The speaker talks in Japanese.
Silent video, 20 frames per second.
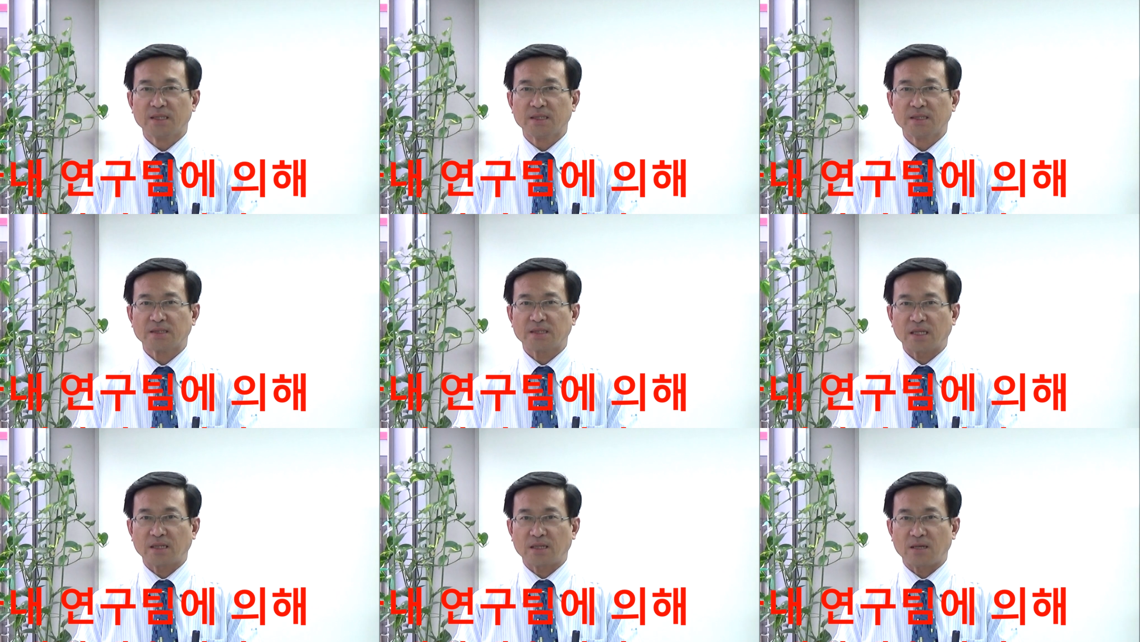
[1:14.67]

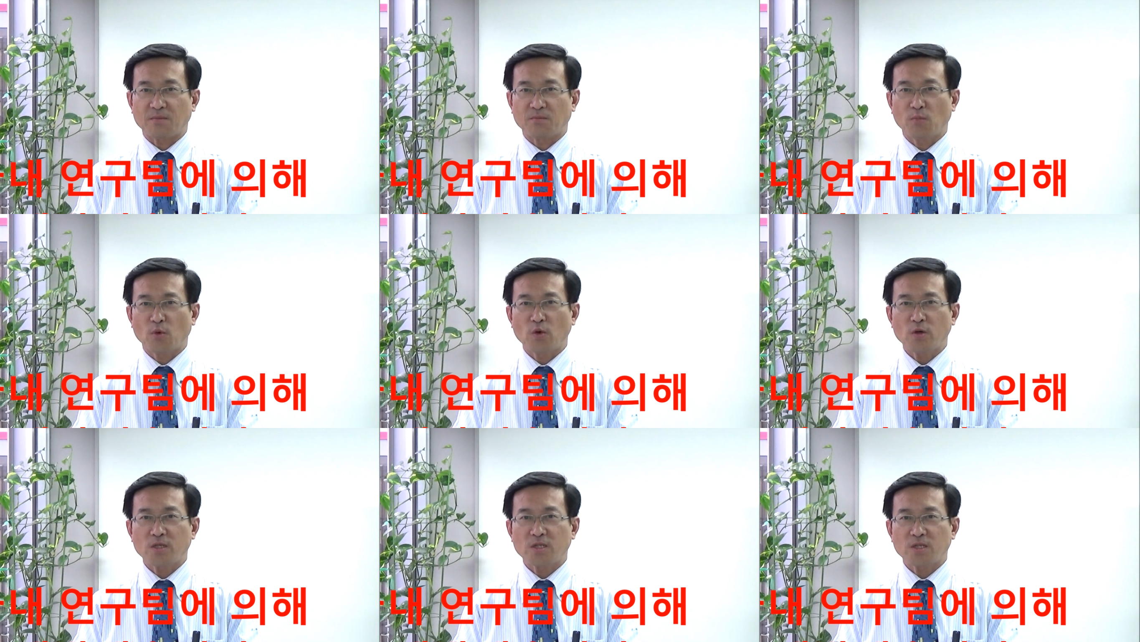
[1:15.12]
さて
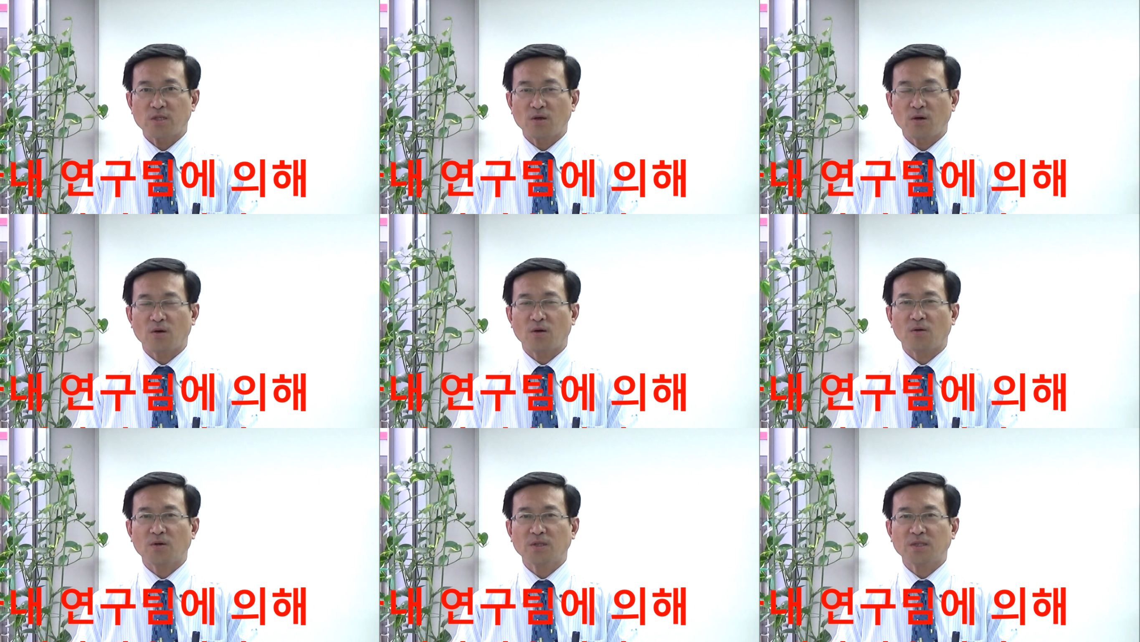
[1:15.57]
もう一
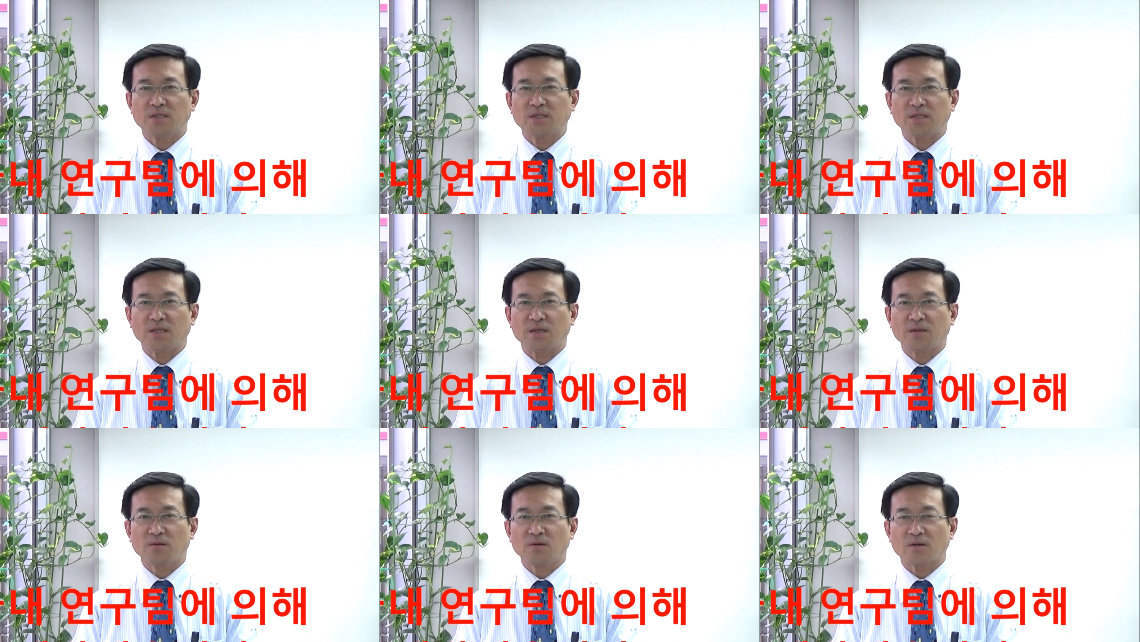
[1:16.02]
度音
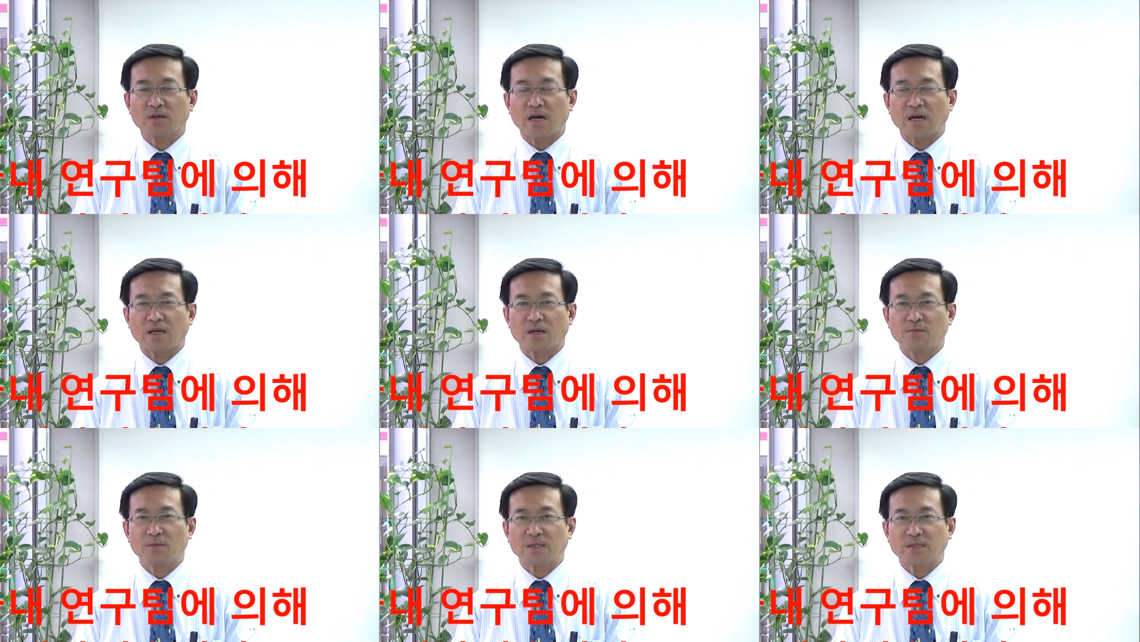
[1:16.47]
声を
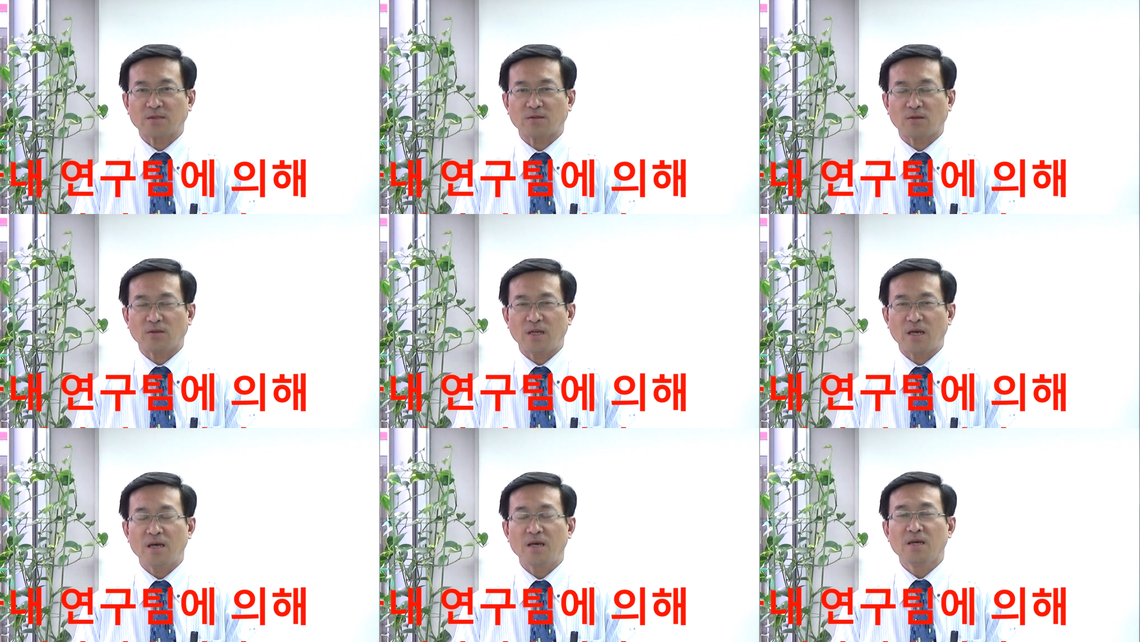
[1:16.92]
かけます
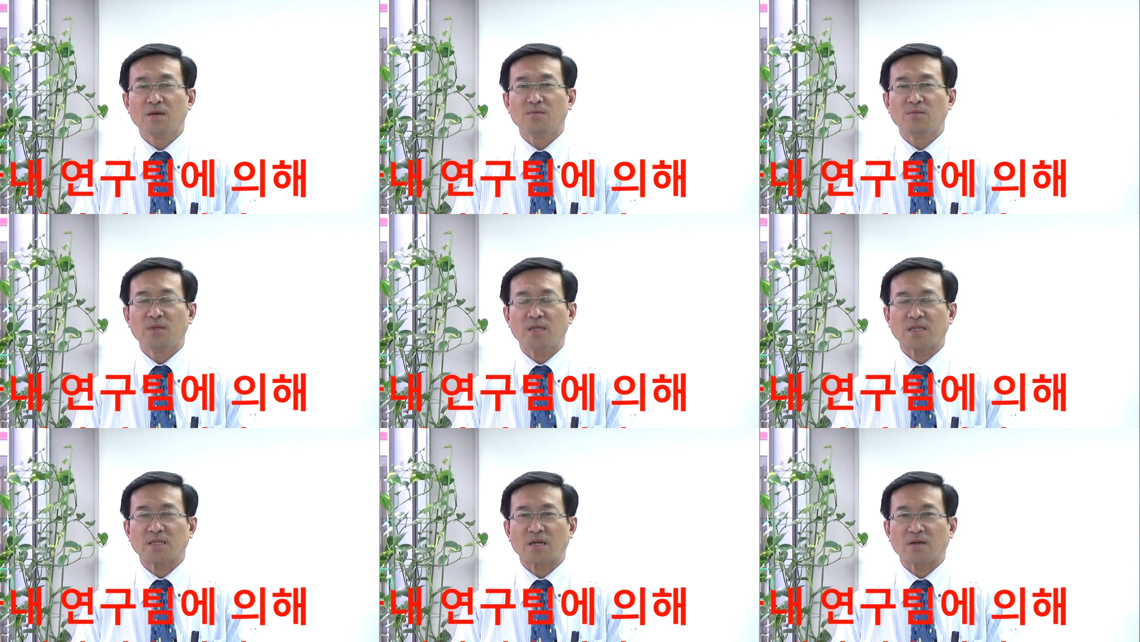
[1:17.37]
ので
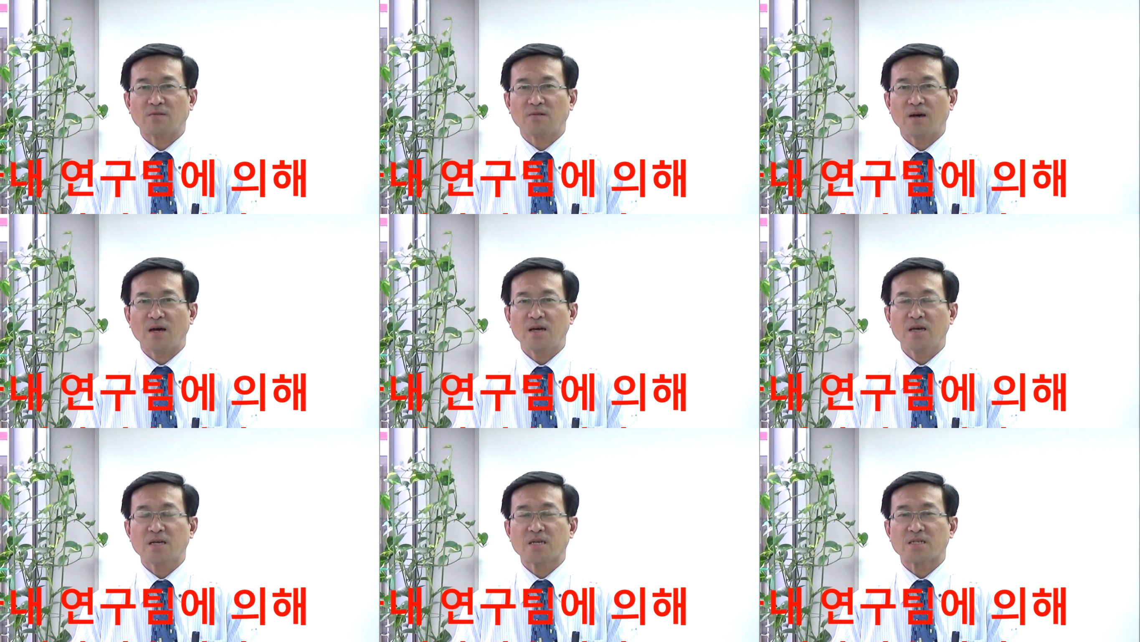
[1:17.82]
皆さん
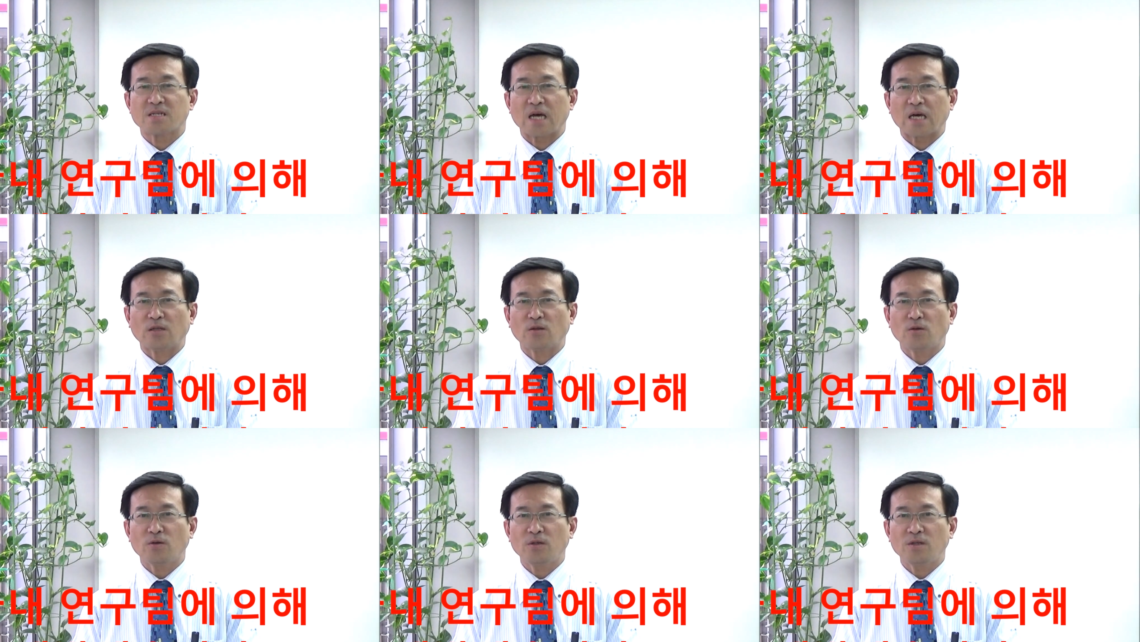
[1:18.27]
は
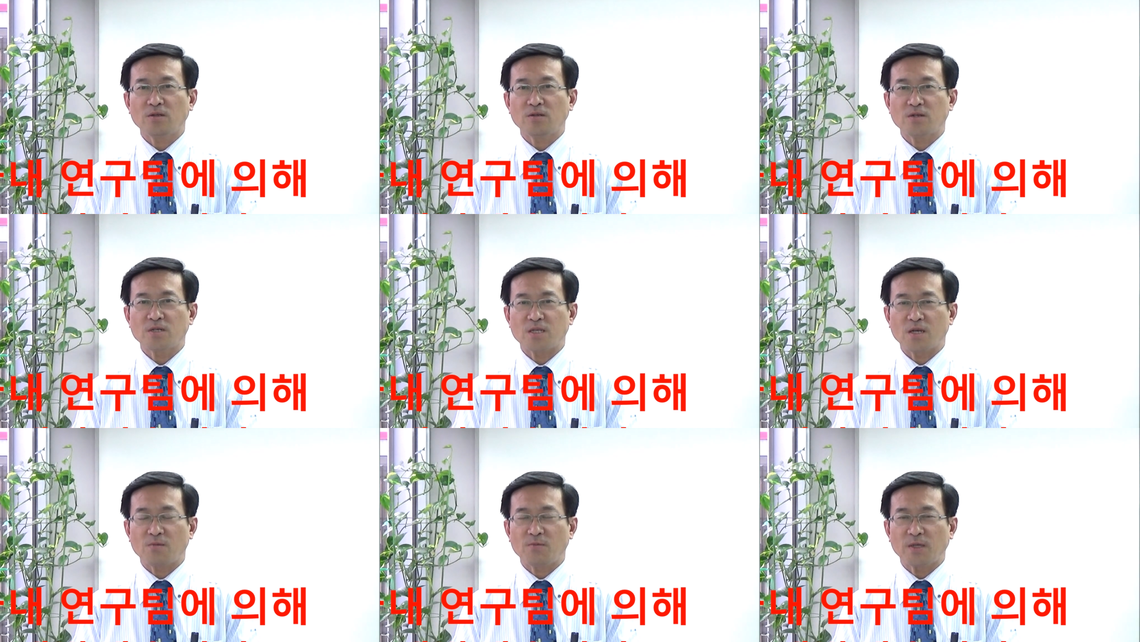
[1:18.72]

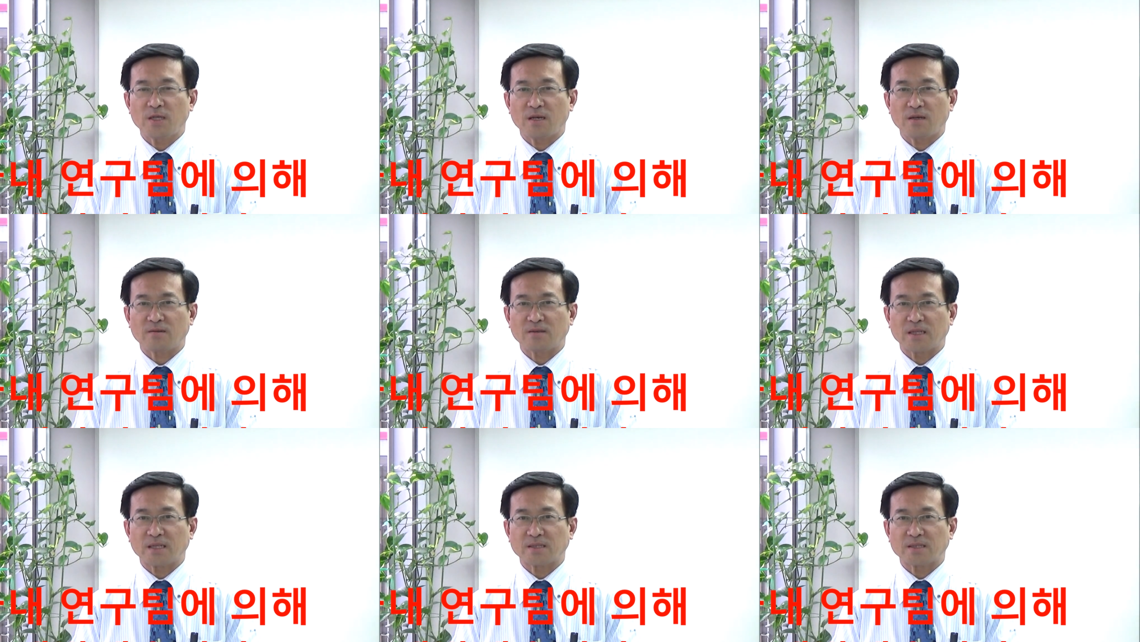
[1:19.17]
シャドーイングしてみ
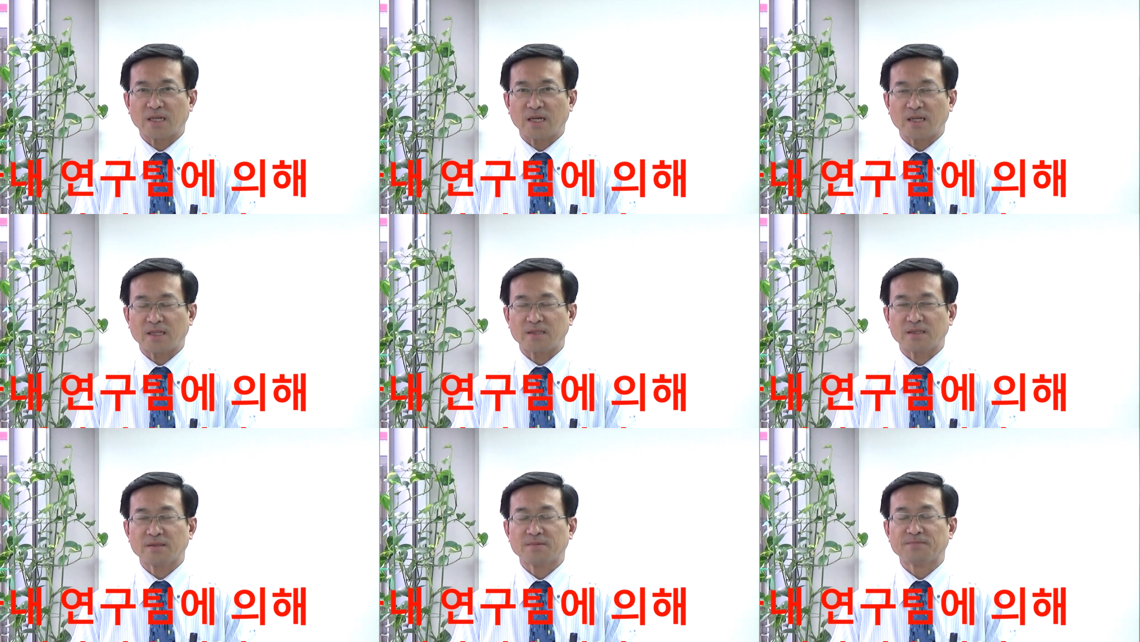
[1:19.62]
てください。